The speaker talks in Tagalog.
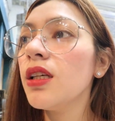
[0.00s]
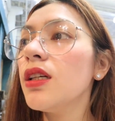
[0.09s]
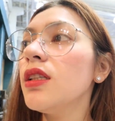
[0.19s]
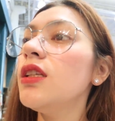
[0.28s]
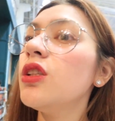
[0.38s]

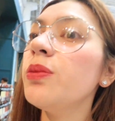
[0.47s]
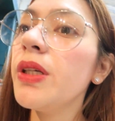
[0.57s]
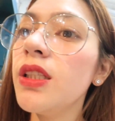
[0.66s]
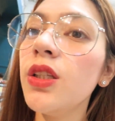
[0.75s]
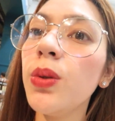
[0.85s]
talaga dito
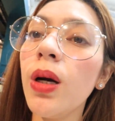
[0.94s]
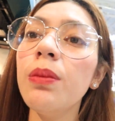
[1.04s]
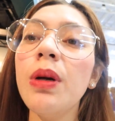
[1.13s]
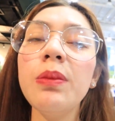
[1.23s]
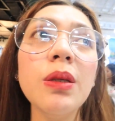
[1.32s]
pag dito
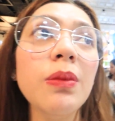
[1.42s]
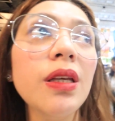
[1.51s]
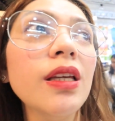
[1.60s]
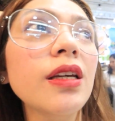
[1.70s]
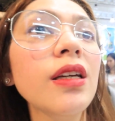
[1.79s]
ka
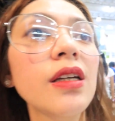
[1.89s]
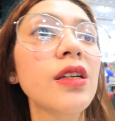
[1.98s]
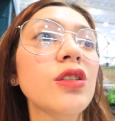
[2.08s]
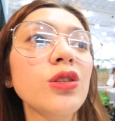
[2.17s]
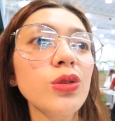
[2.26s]
mamimili.
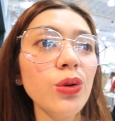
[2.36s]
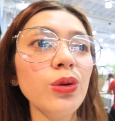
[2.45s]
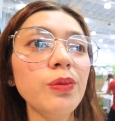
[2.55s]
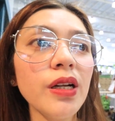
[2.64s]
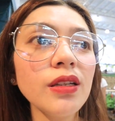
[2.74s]

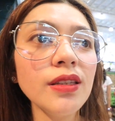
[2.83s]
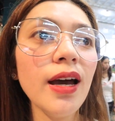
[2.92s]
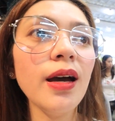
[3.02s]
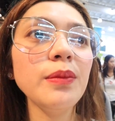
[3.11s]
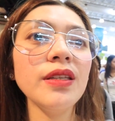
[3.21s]
Sobrang
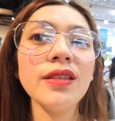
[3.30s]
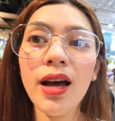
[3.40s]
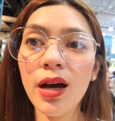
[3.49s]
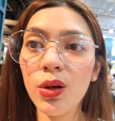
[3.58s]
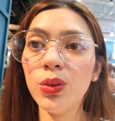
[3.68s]
daming
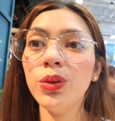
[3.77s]
tao.